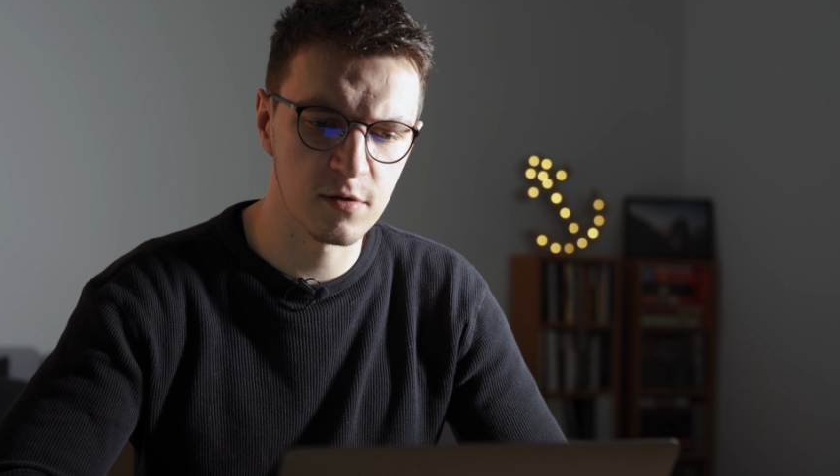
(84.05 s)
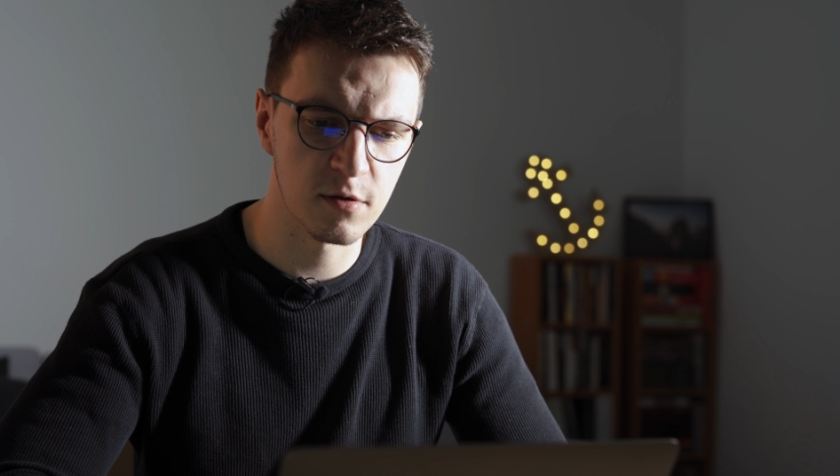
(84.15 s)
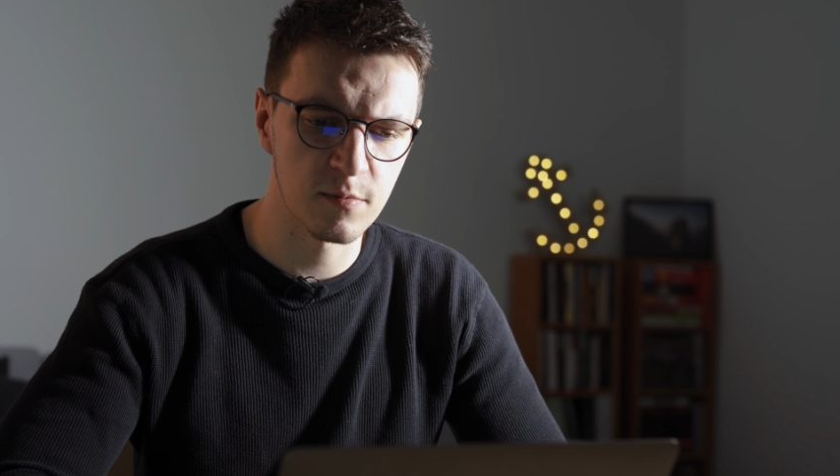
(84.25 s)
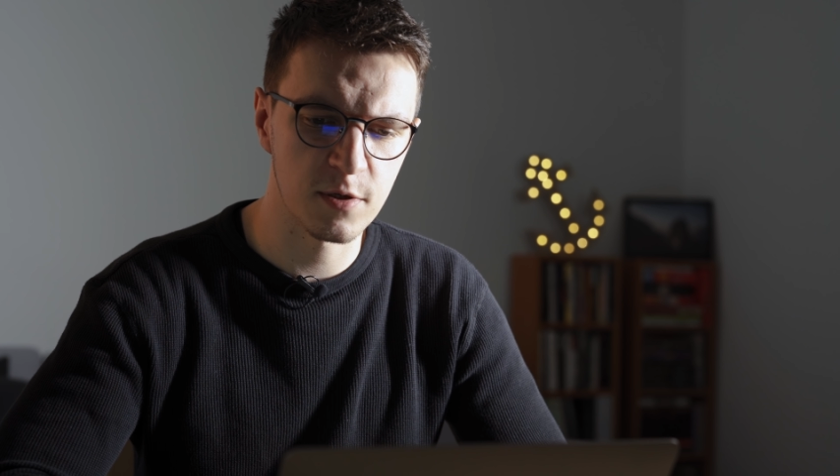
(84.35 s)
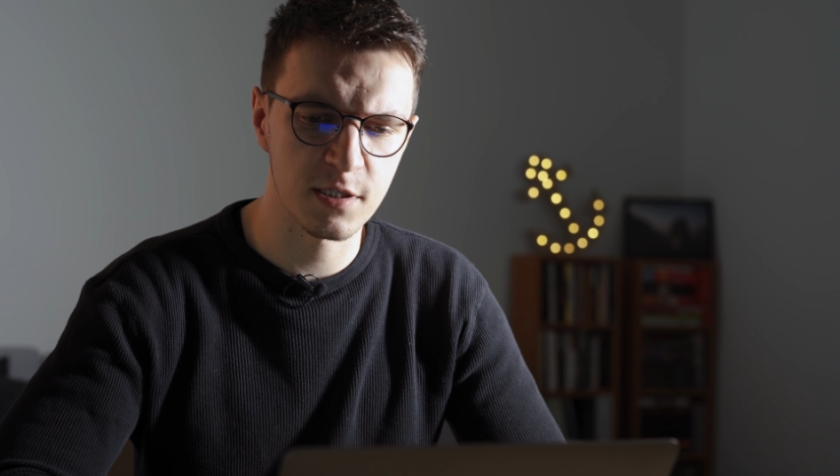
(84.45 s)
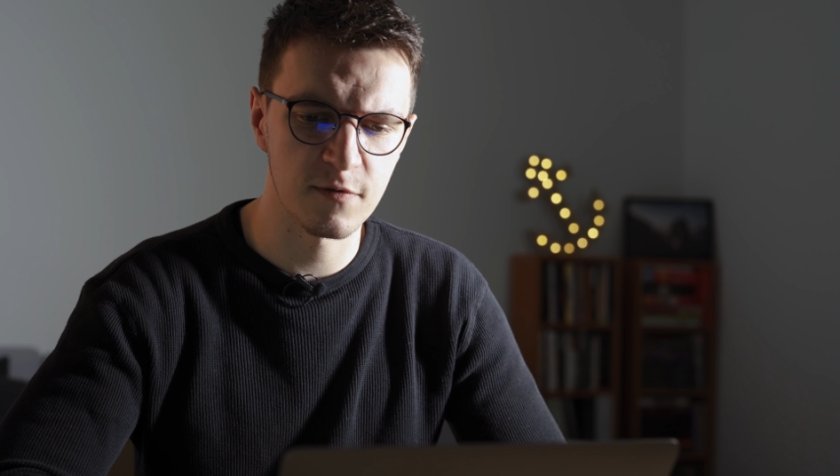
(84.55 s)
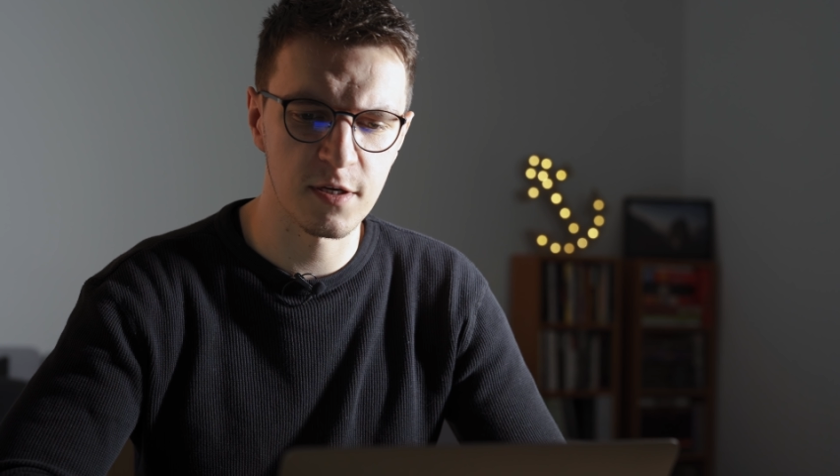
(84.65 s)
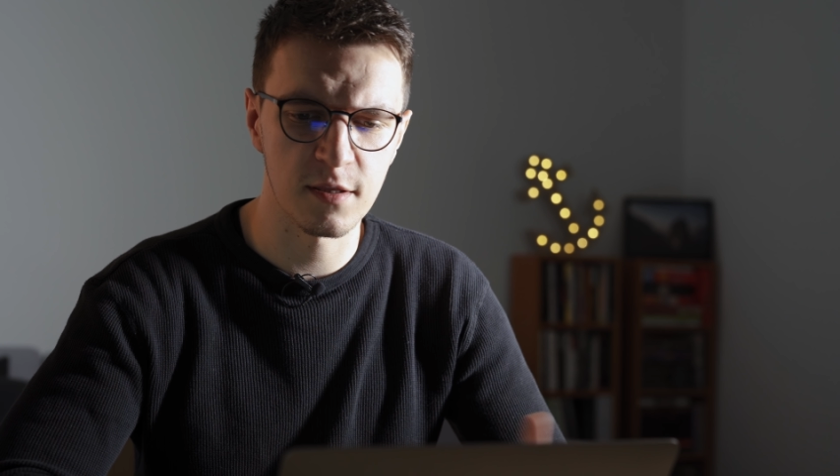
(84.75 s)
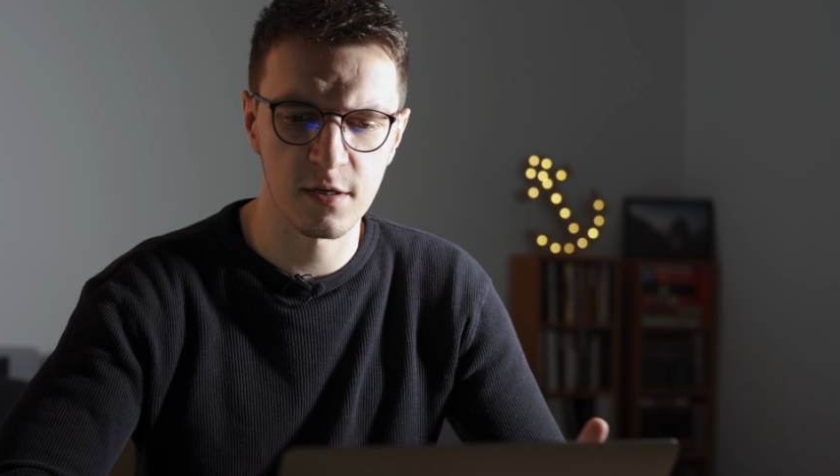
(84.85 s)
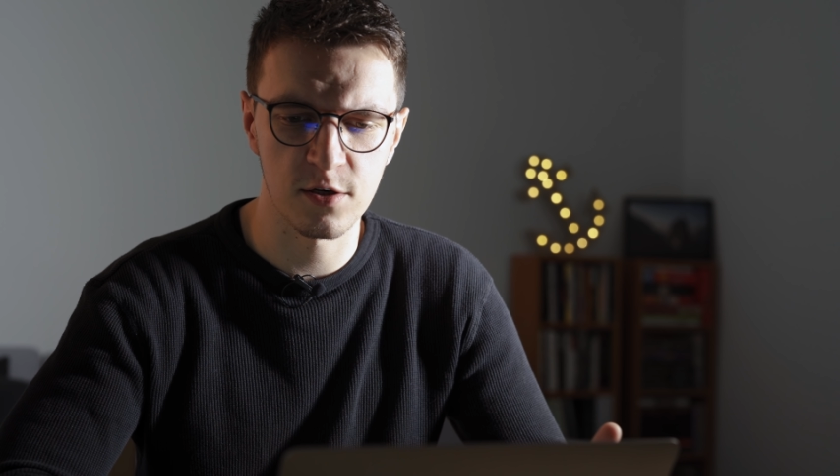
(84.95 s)
go
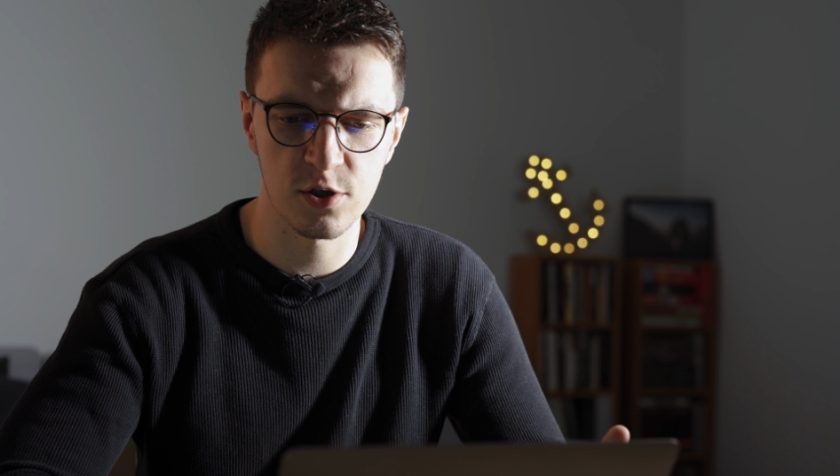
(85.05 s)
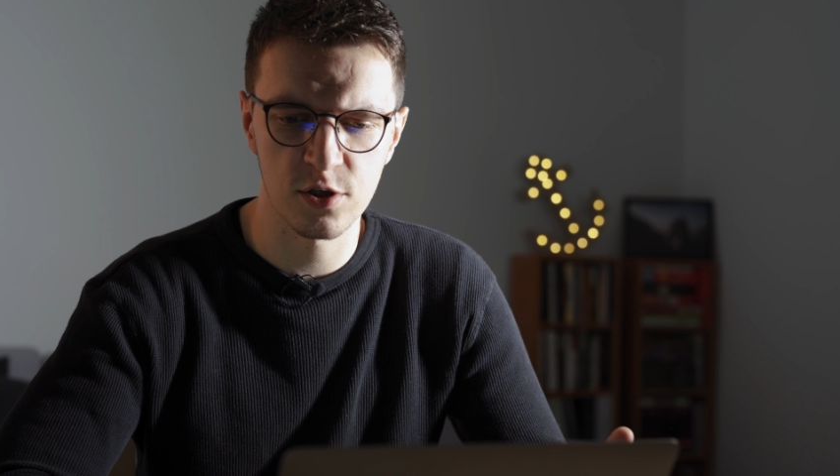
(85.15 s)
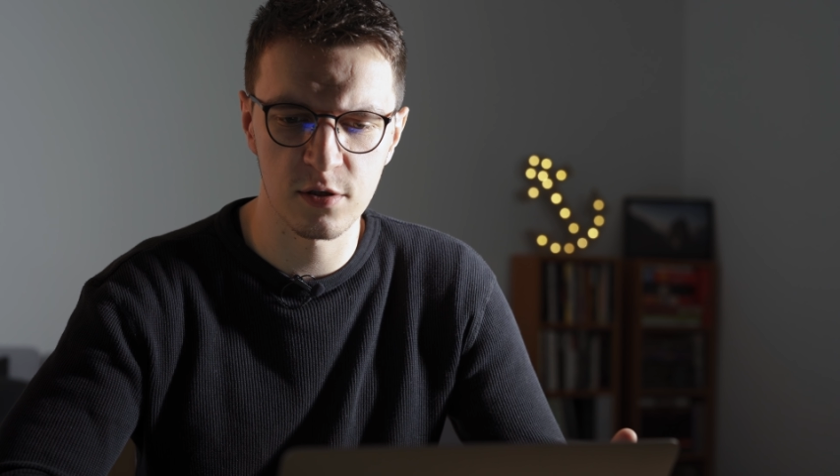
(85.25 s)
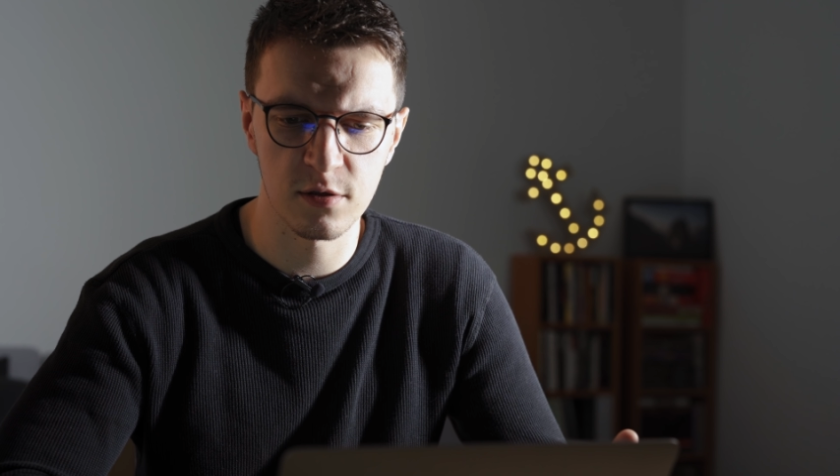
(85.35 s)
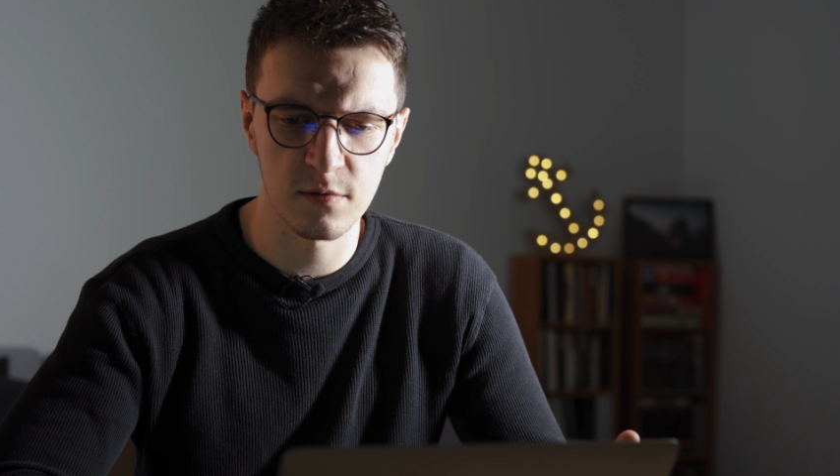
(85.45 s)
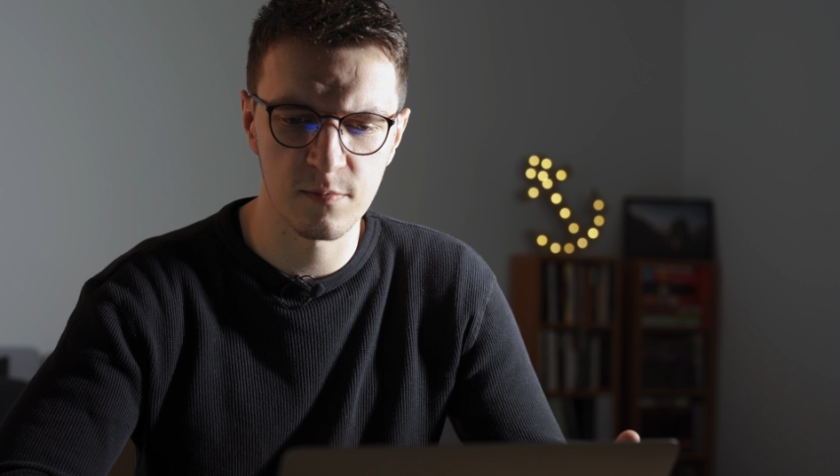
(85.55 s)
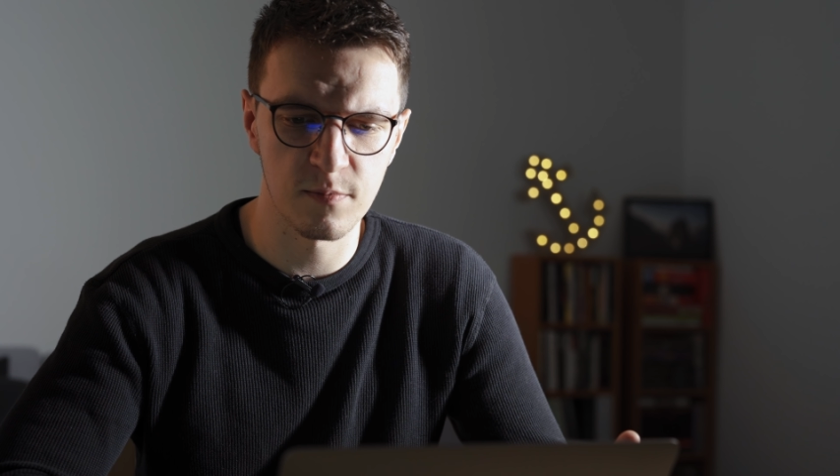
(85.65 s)
prostować na trzy